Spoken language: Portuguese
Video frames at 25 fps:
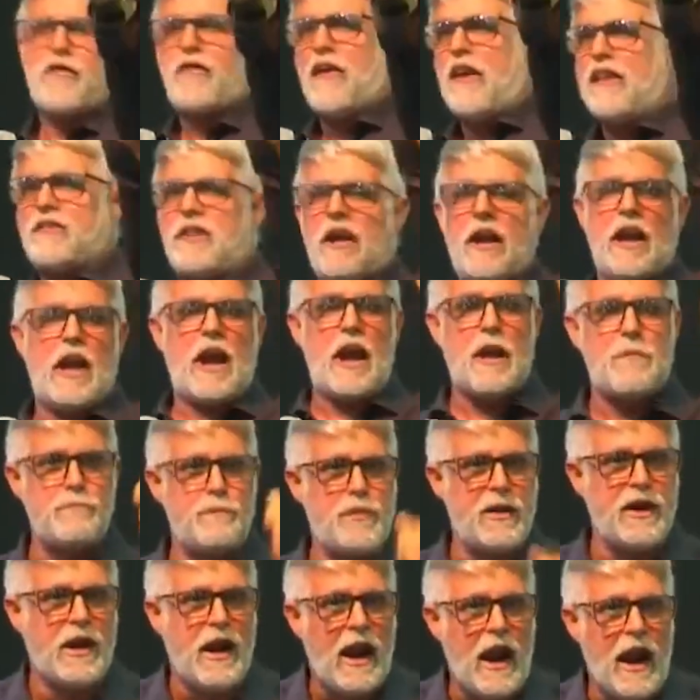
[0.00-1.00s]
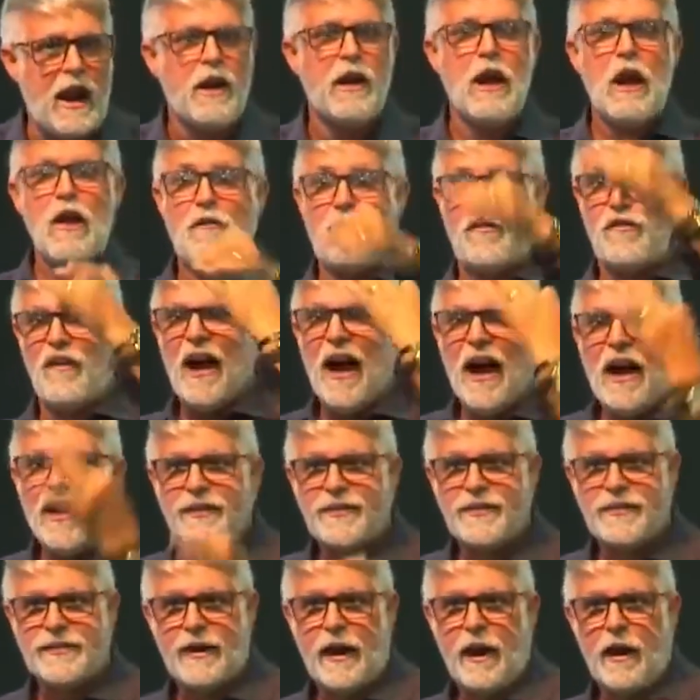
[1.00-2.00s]
vou fazer MBA,
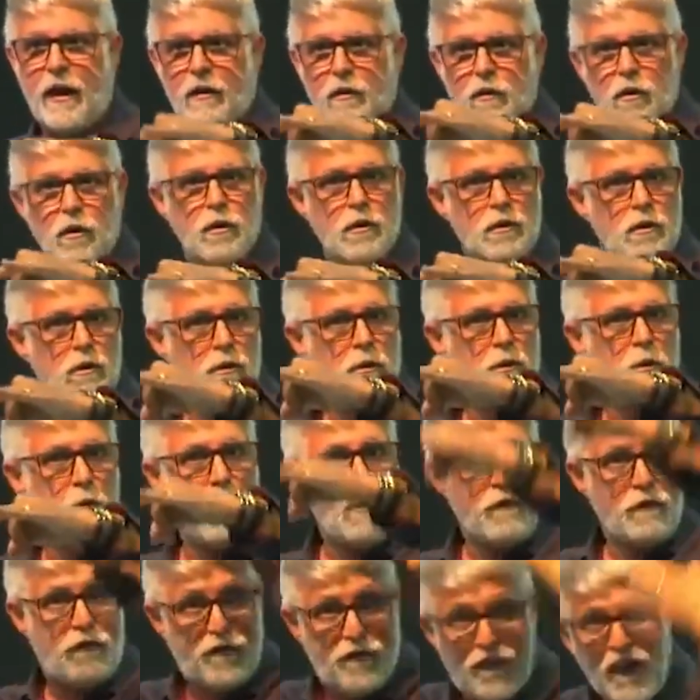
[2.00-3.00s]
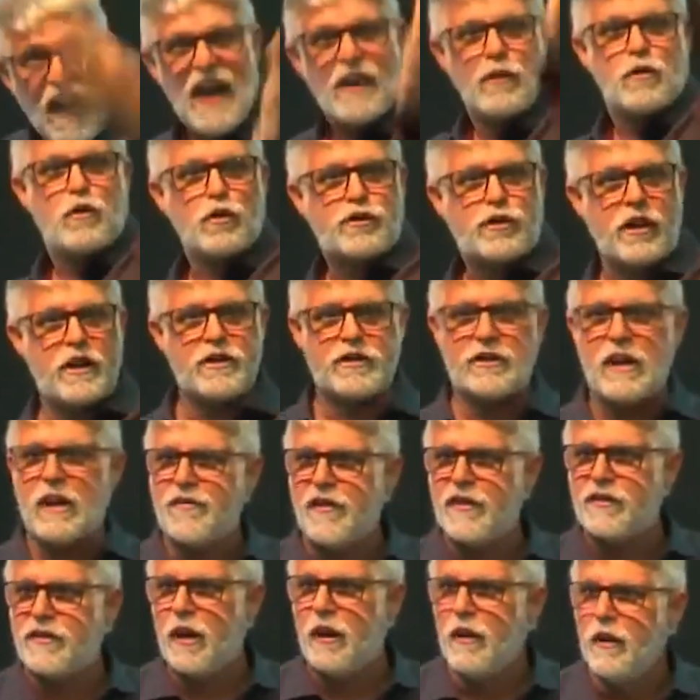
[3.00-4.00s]
faça! O inferno que você
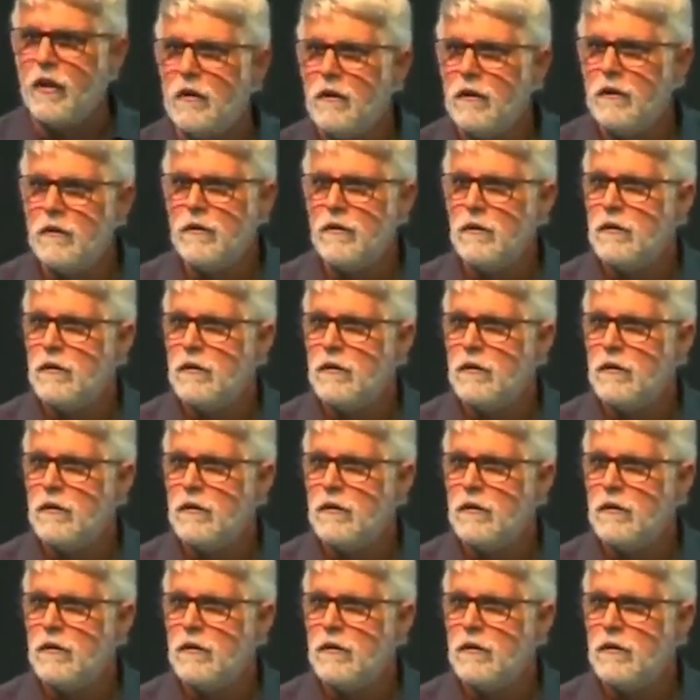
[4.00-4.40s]
quiser fazer.